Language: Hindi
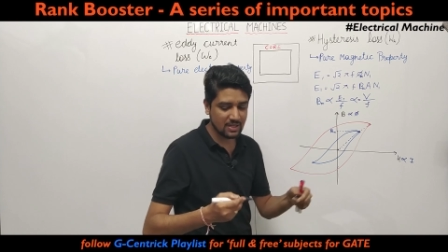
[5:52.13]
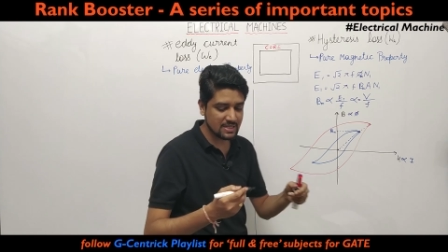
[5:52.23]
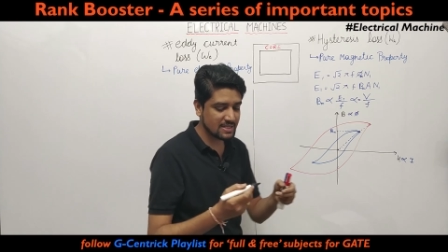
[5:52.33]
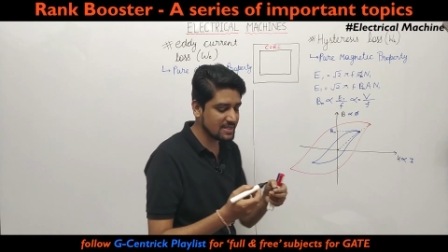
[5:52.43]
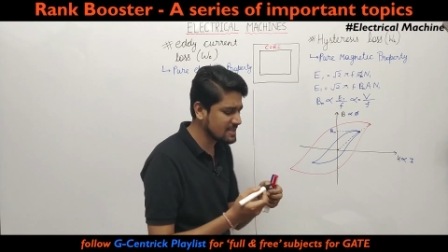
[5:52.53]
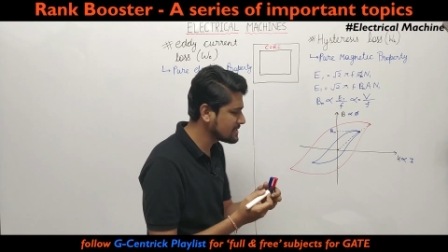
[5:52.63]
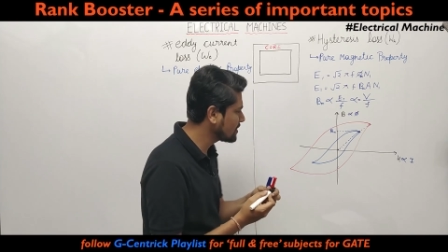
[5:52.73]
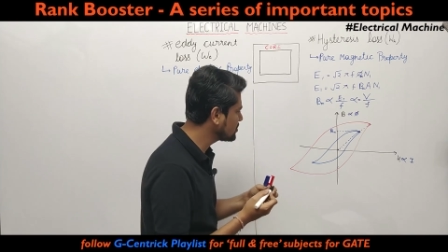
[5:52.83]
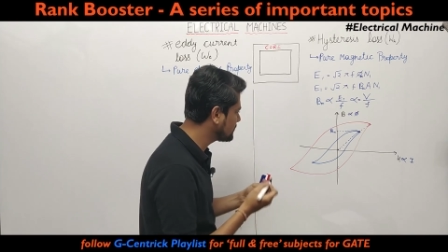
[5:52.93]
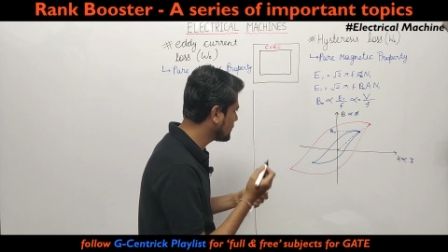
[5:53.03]
हिस्टेरिसिस
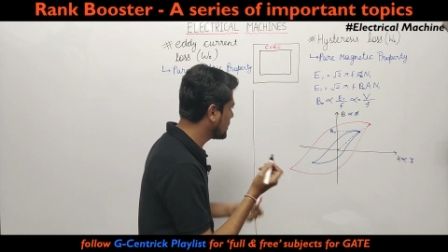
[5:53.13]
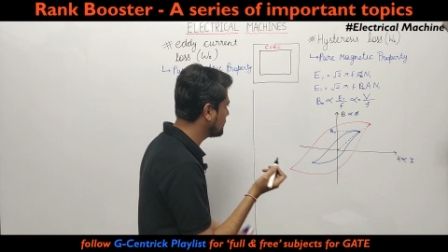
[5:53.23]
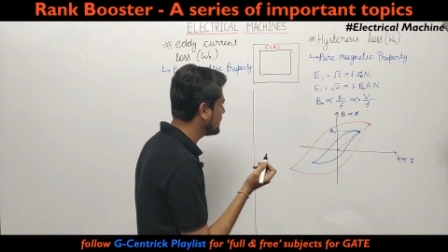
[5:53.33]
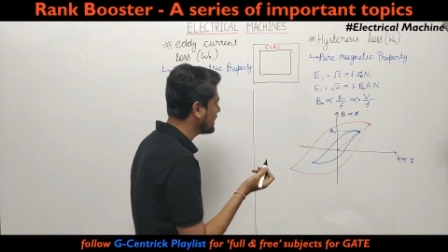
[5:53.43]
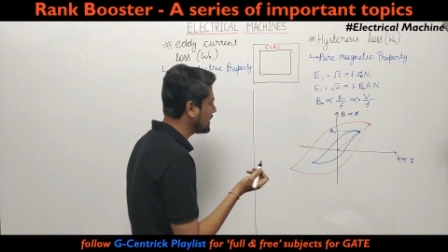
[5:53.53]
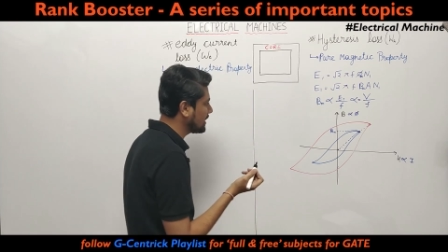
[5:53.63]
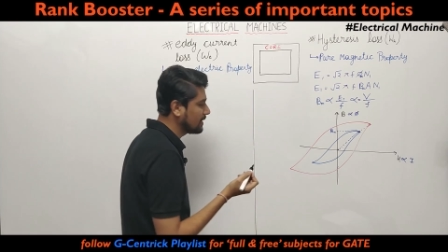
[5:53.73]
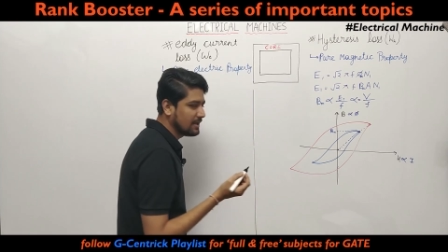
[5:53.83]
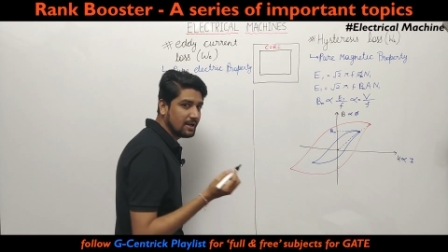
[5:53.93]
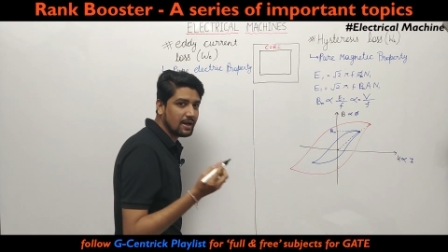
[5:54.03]
का कुछ फॉर्मूला
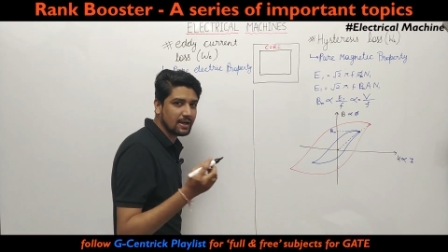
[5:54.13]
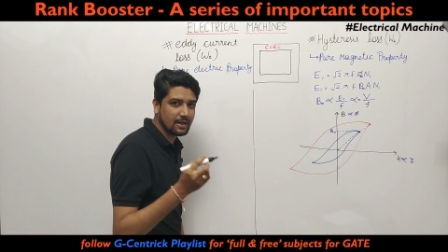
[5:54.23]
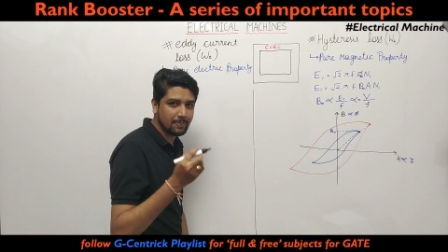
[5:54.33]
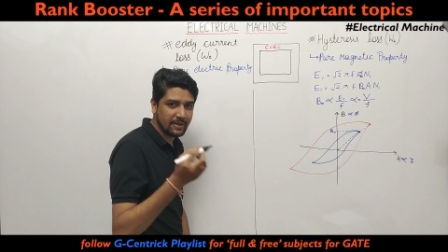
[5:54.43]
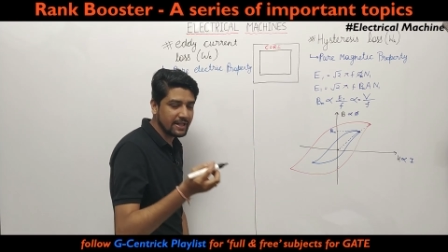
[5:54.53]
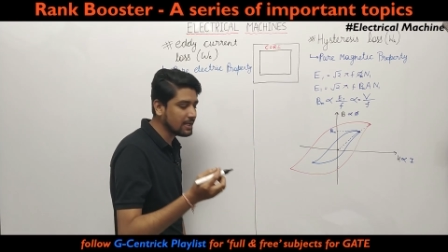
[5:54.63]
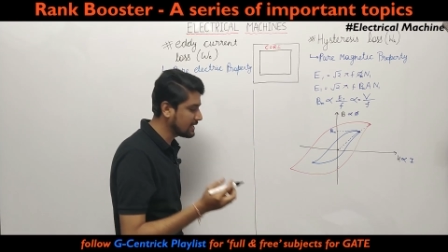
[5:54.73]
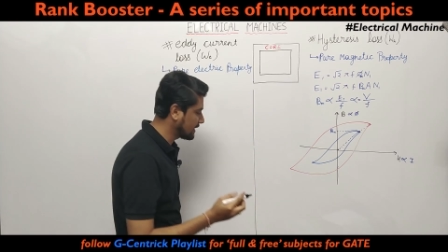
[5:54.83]
अगर प्रिडिक्ट